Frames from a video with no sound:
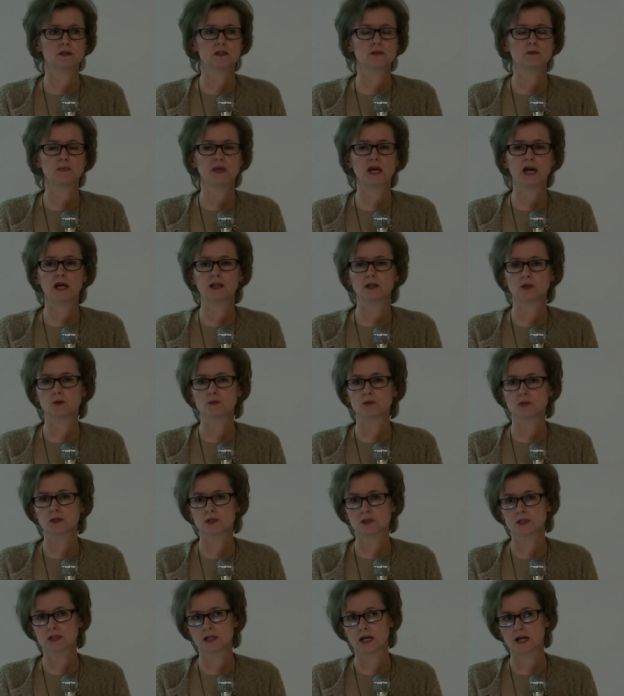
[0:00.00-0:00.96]
zmianom
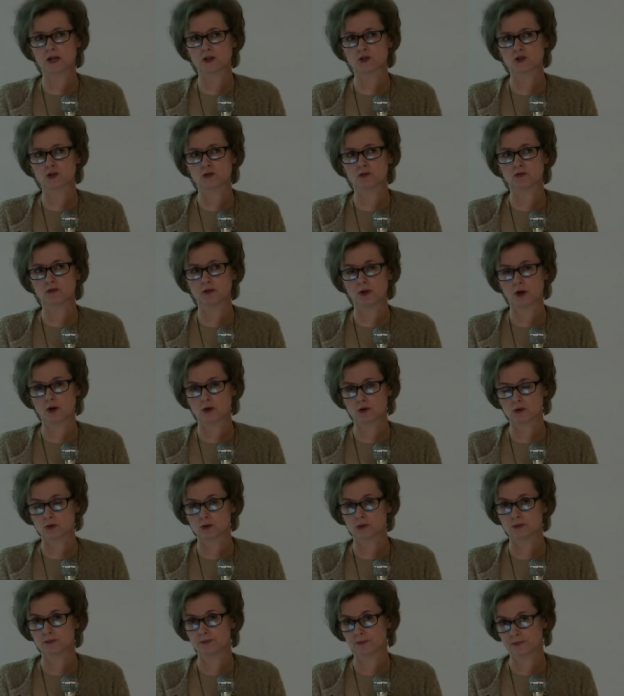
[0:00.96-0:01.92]
starczym w
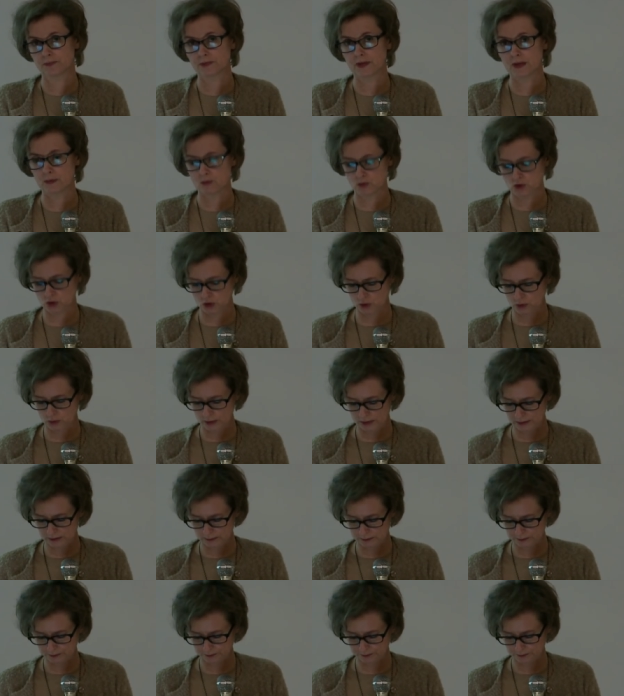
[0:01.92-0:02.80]
oku na przykład.